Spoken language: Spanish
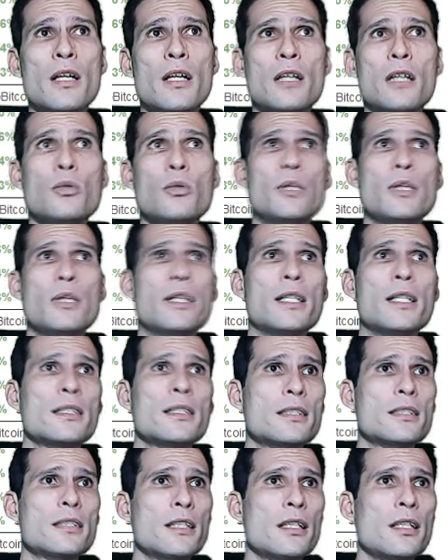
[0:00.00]

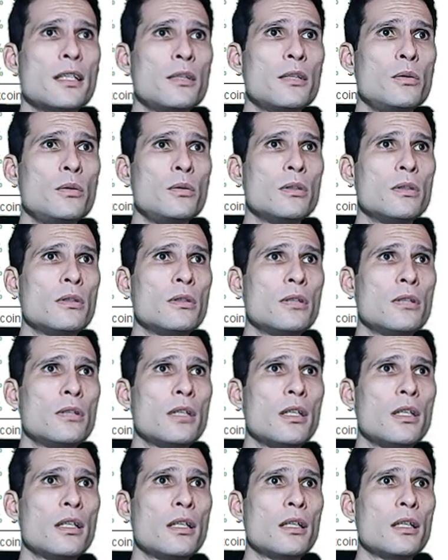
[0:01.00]
algunas, algunas,
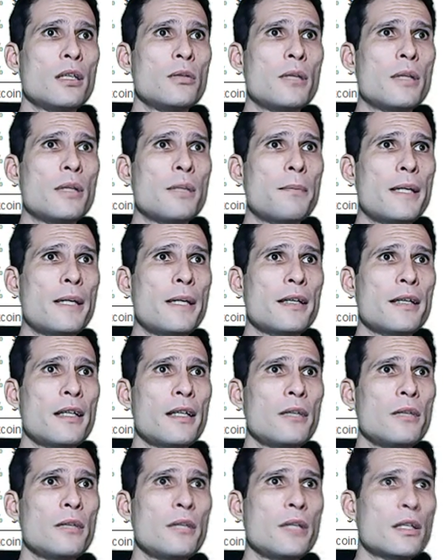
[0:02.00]

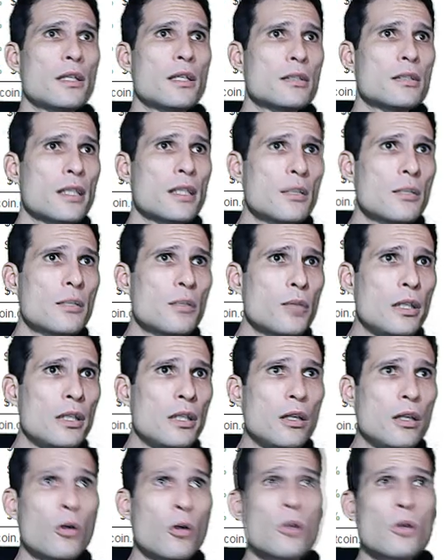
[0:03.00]
algunas cosas como
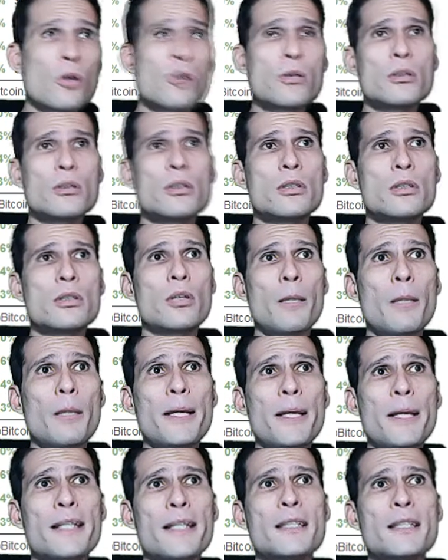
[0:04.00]
el oro o la
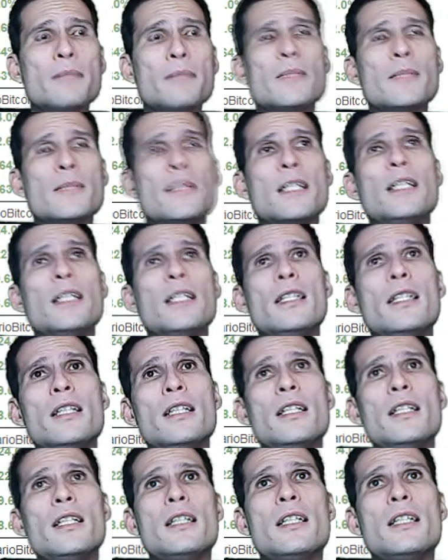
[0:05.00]
plata
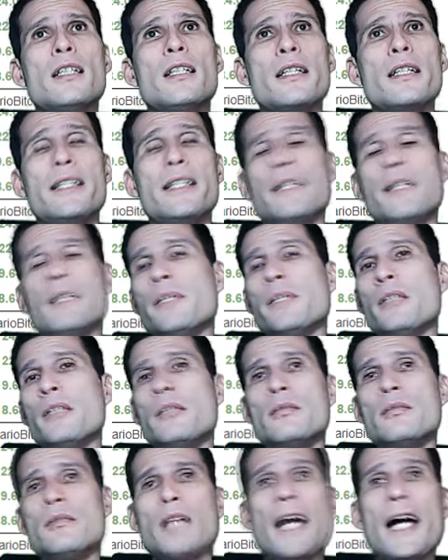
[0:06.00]
que tienen bueno,
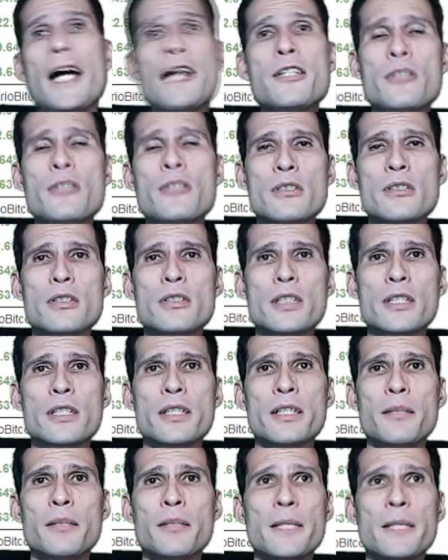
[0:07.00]
años,
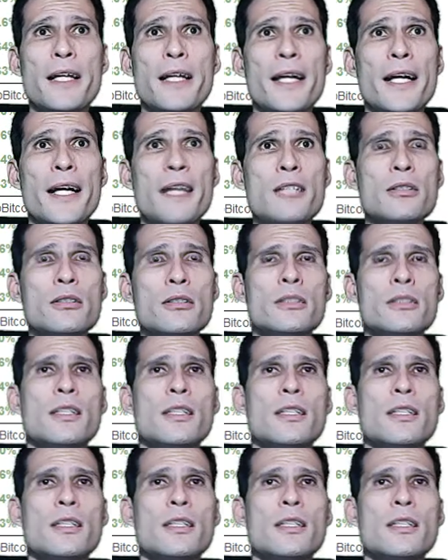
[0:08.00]
tienen miles de años.